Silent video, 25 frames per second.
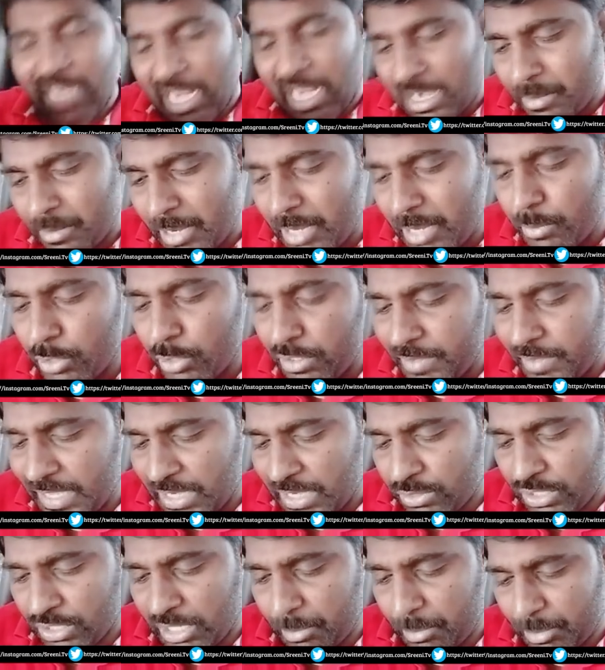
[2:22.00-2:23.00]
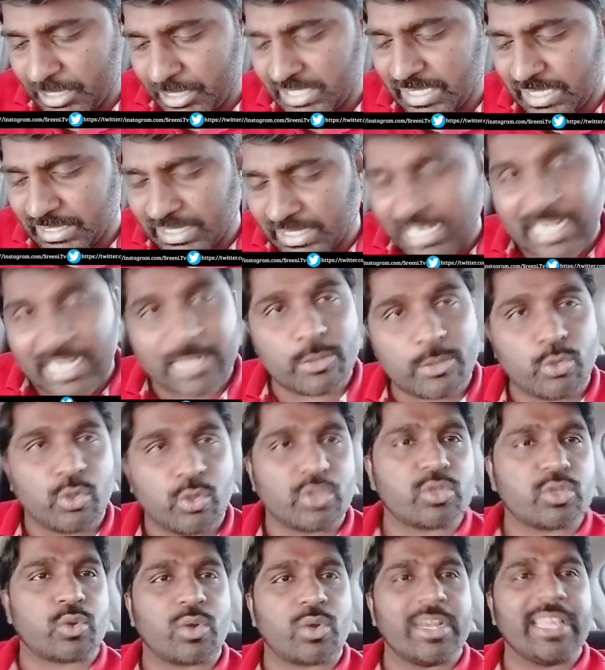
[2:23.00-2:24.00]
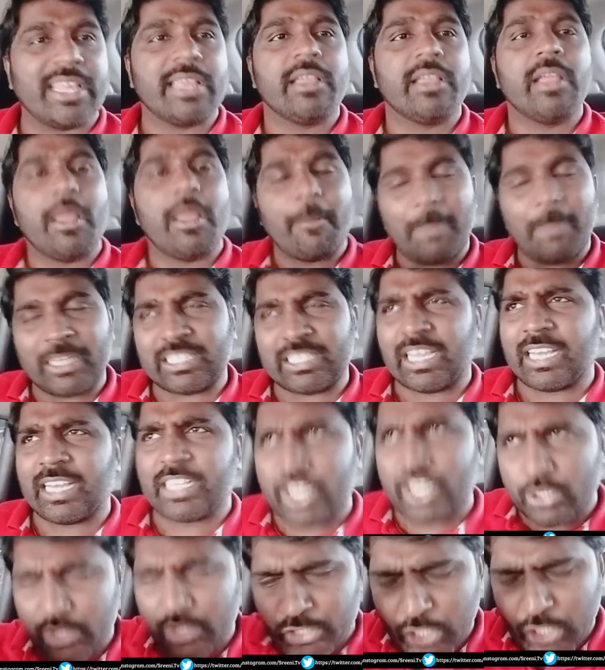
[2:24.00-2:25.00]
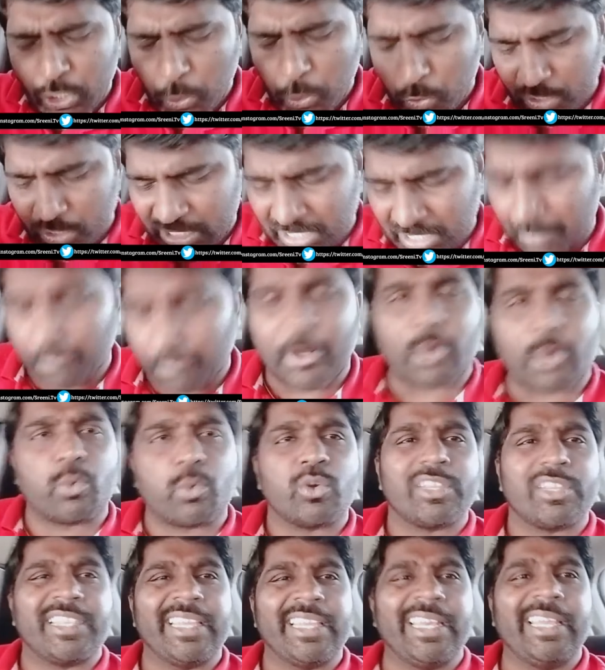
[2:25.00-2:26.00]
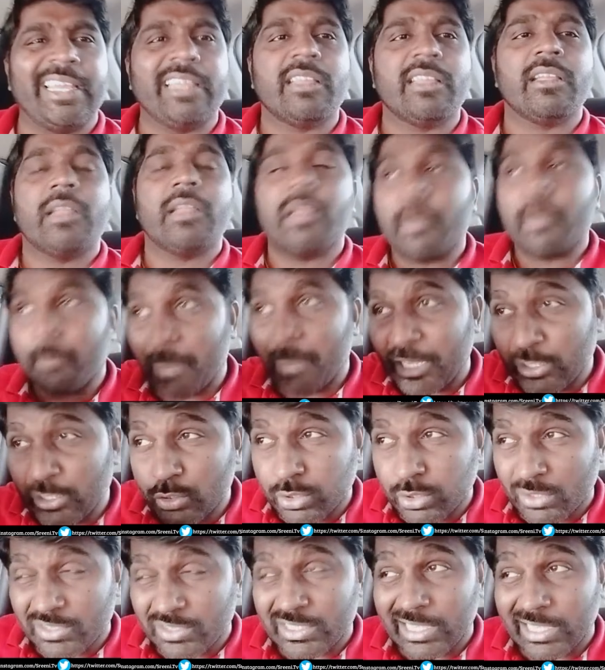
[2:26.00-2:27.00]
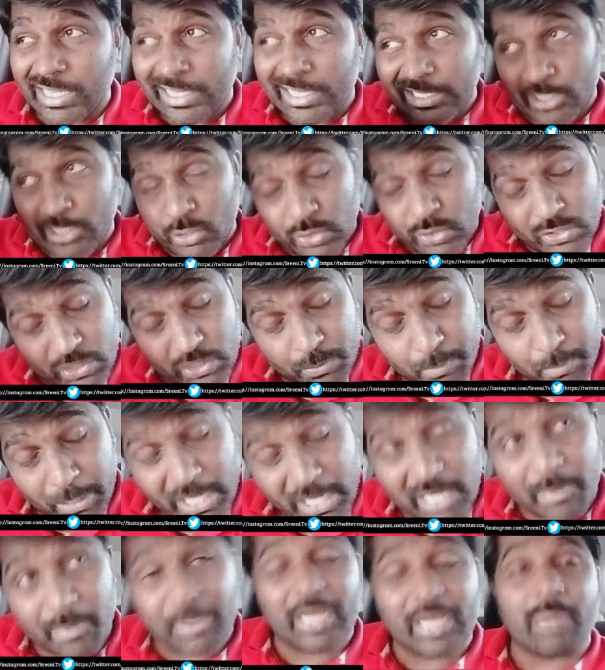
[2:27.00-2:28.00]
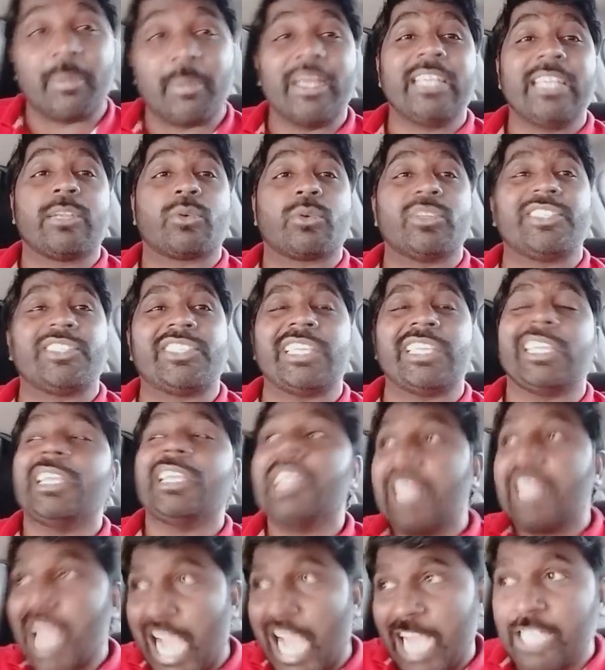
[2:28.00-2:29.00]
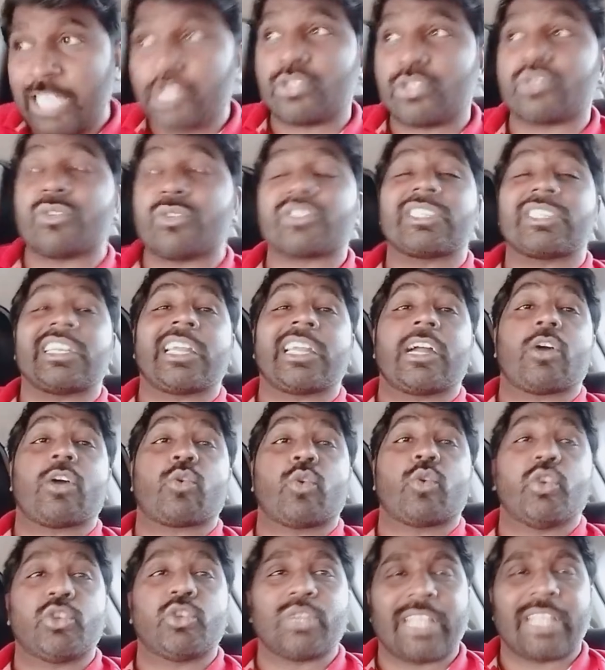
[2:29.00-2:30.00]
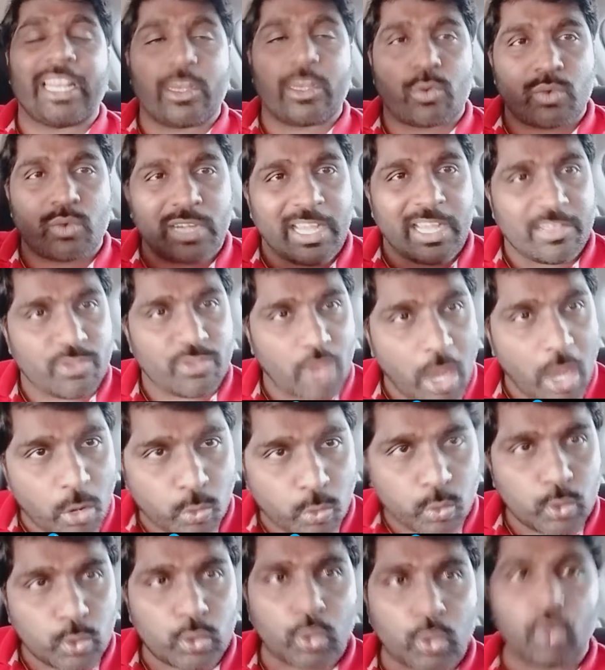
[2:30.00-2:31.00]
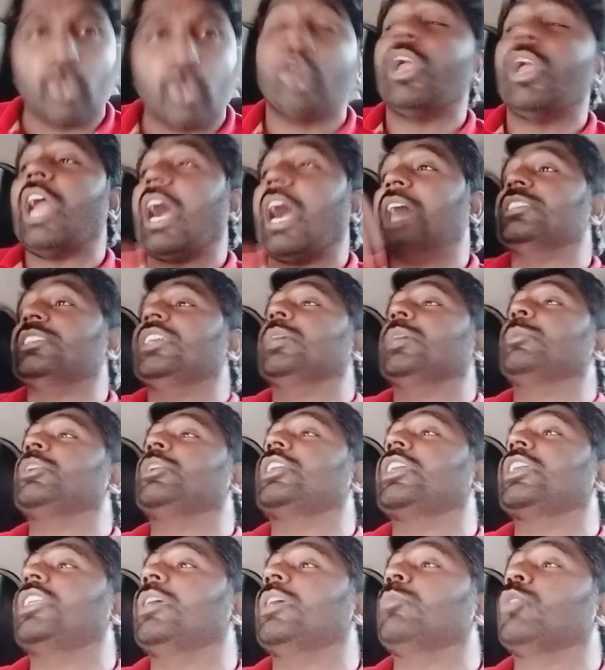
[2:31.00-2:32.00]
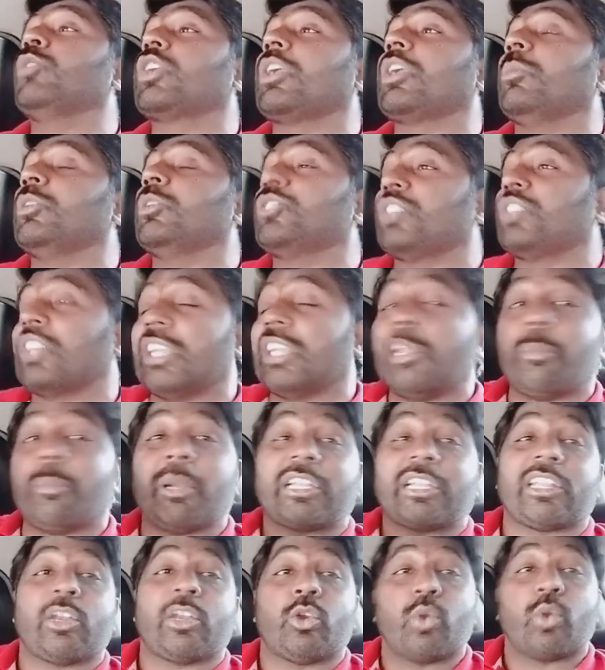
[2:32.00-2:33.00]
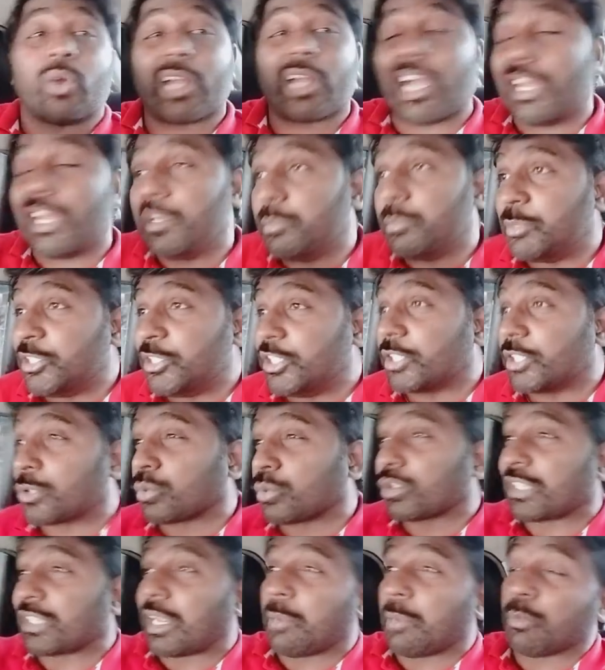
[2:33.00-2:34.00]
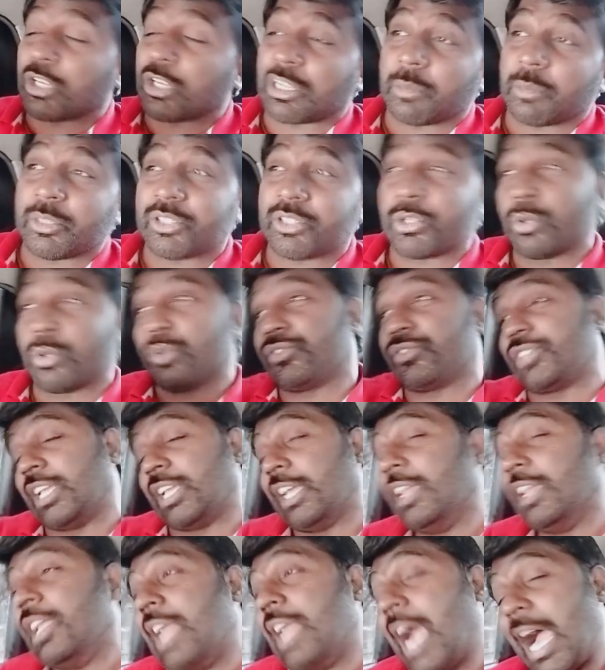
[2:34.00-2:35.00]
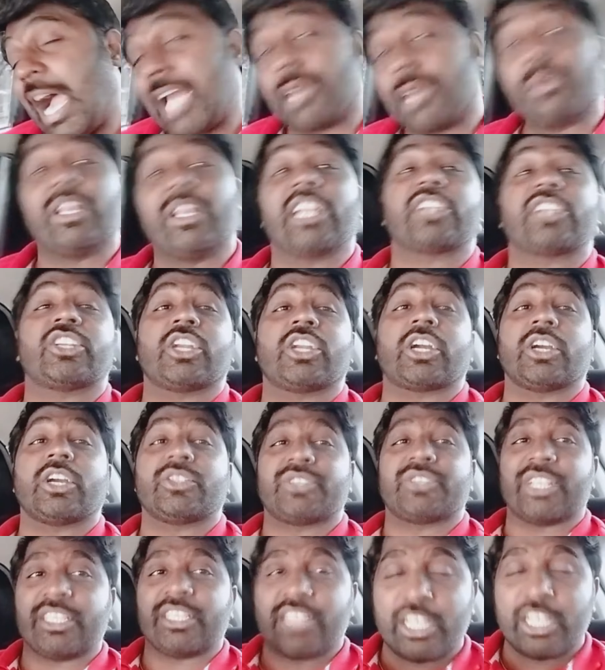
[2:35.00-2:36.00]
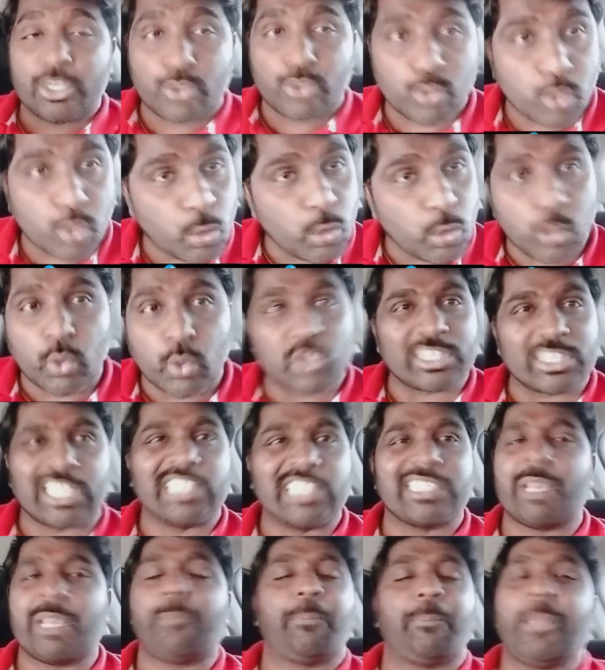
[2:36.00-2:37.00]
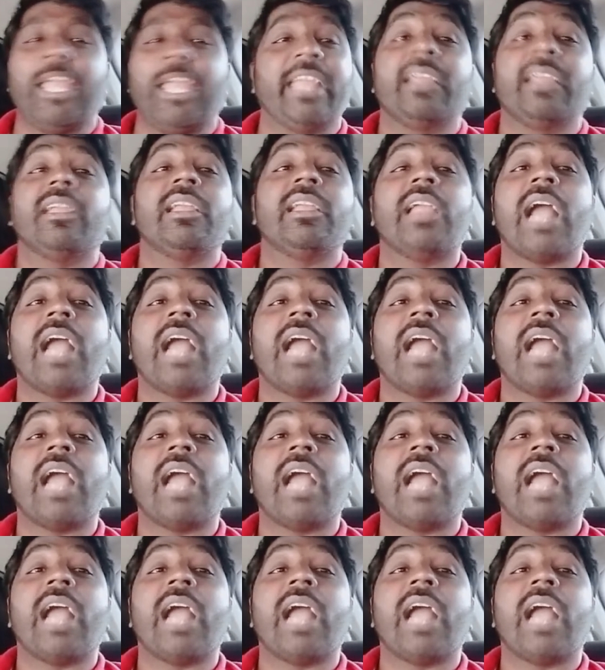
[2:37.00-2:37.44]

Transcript: నలభై మూడు వేల కోట్ల ప్రజాధనాన్ని దోచుకొని పదహారు నెలలు జైల్లో చెప్పకూడదని పది సంవత్సరాల క్రితం బెయిల్ పైన బయటకు వచ్చి ఐదు సంవత్సరాలుగా కోర్టుకు వెళ్లకుండా దాక్కుంటూ అదేమంటే నేను ముఖ్యమంత్రిని బట్టలు నొక్కాలి బిజీగా ఉంటా ముఖ్యమంత్రిని వస్తే అరవై లక్షలు ఖర్చు అయిద్దని సొలుకోతలు చెప్పి